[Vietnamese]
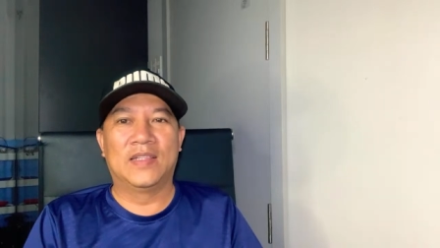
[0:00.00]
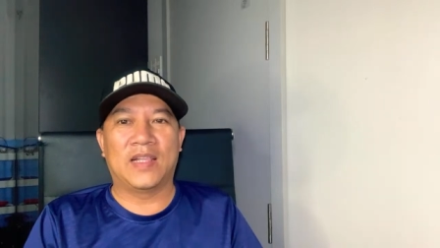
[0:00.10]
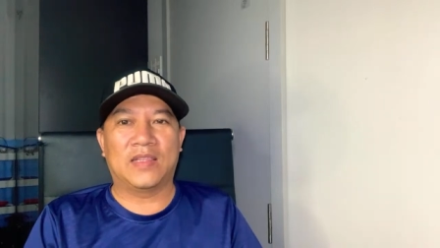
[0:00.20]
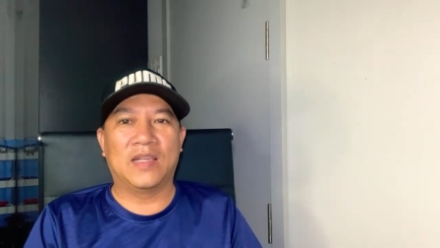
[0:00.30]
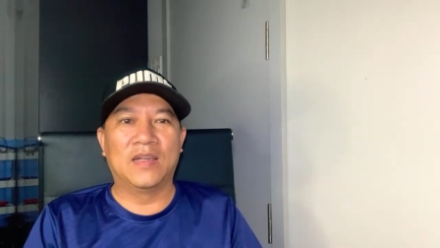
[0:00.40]

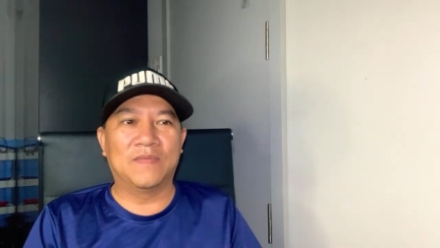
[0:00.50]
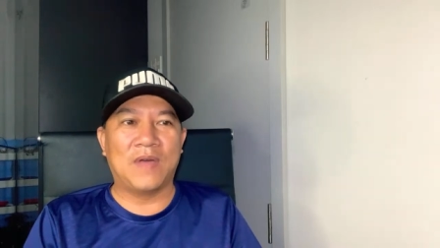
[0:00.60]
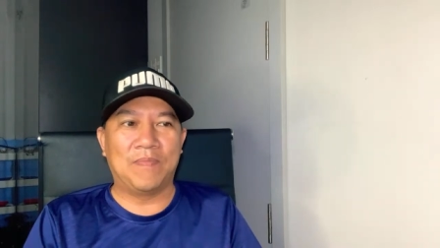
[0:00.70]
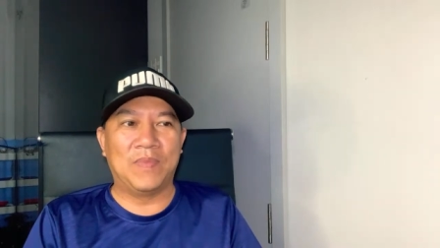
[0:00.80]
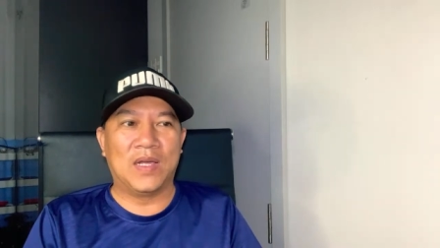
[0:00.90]
thách thức
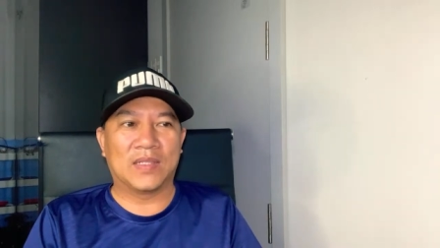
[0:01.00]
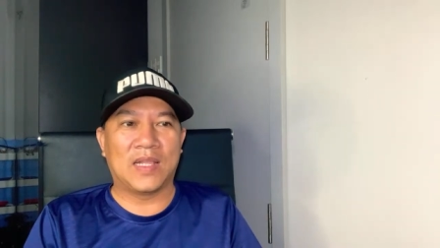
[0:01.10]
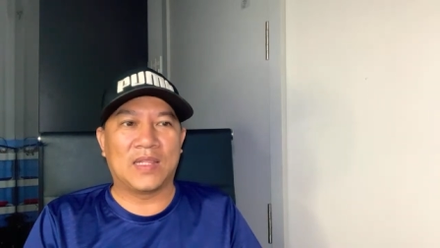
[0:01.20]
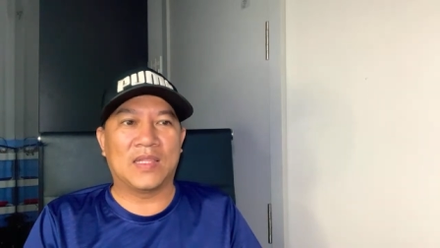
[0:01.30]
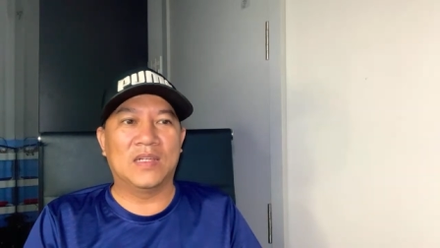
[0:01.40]
pháp luật
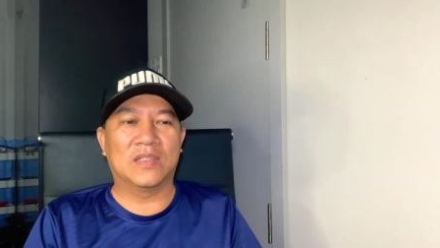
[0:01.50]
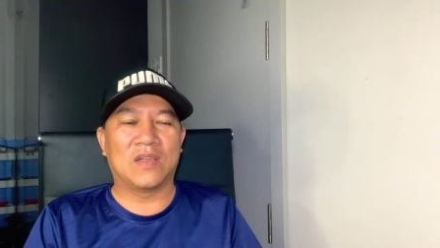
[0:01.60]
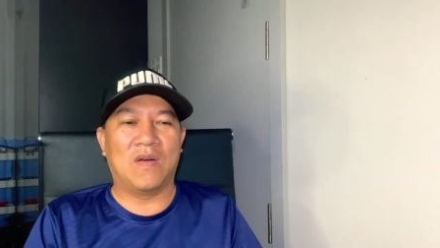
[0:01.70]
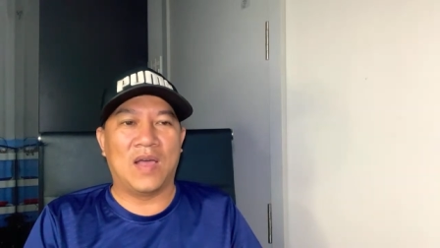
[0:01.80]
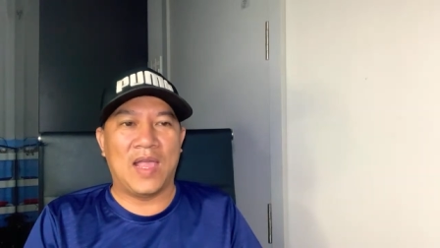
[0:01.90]
thách thức
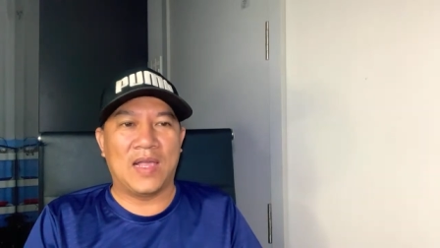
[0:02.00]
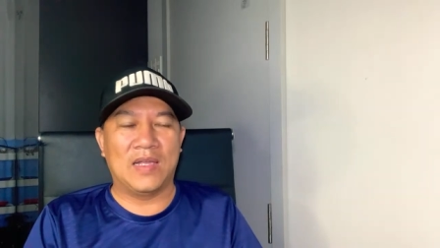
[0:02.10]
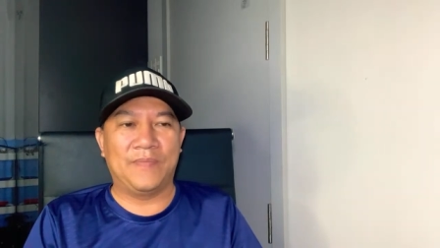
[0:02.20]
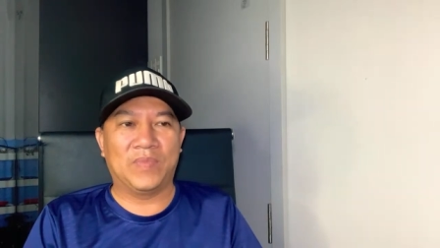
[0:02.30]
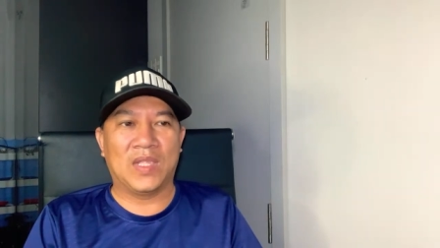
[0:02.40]
tòa
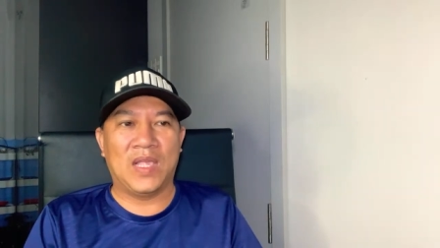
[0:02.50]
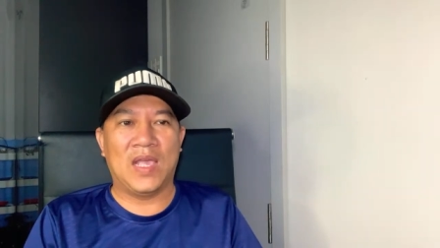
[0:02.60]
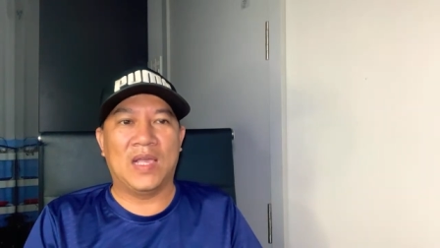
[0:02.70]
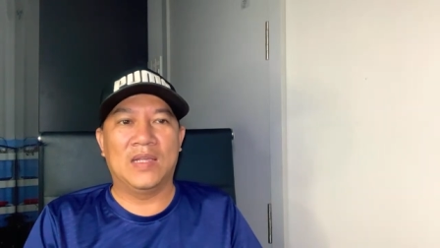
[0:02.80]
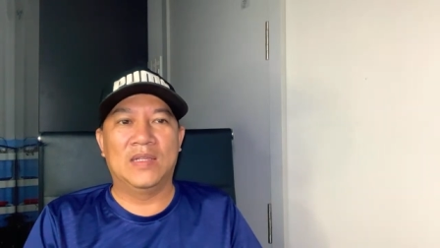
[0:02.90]
án
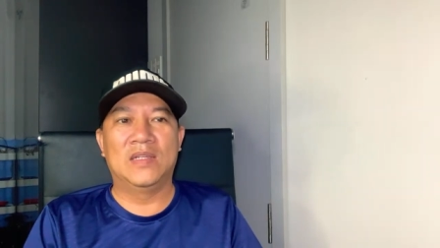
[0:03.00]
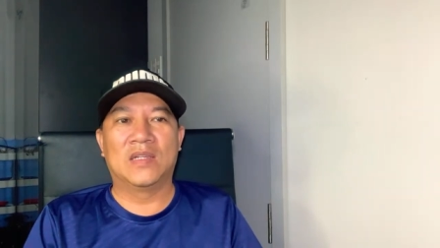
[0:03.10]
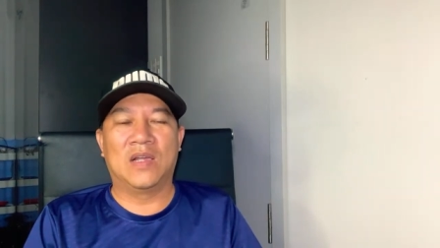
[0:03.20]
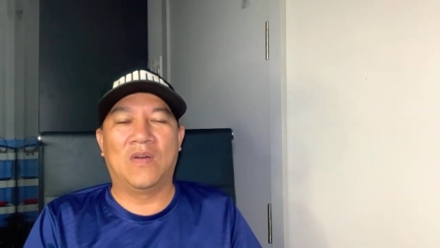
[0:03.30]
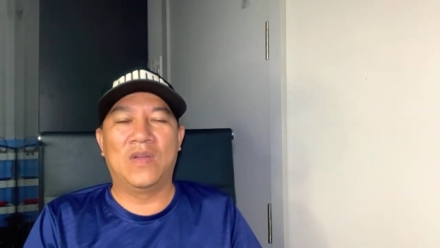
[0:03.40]
ha
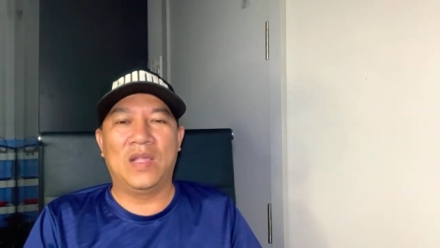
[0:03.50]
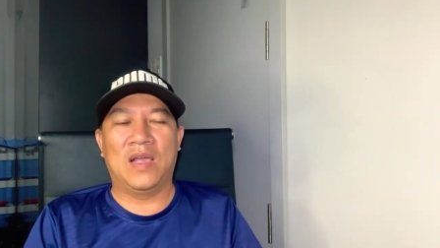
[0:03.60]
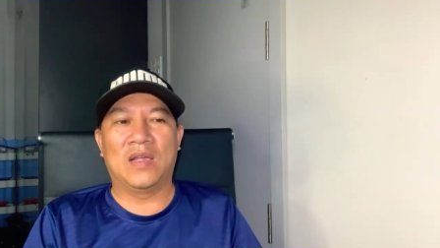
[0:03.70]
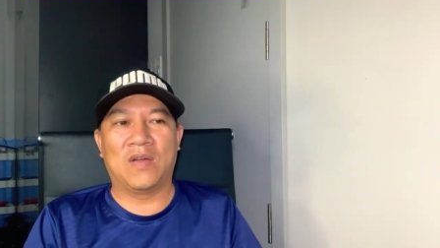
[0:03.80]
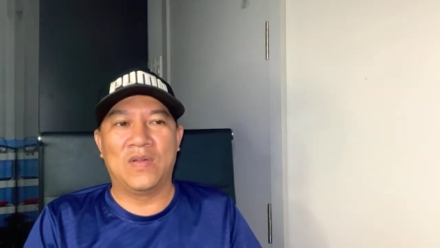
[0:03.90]
coi
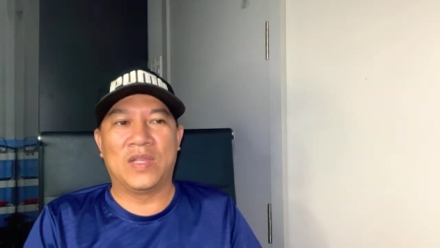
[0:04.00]
à, coi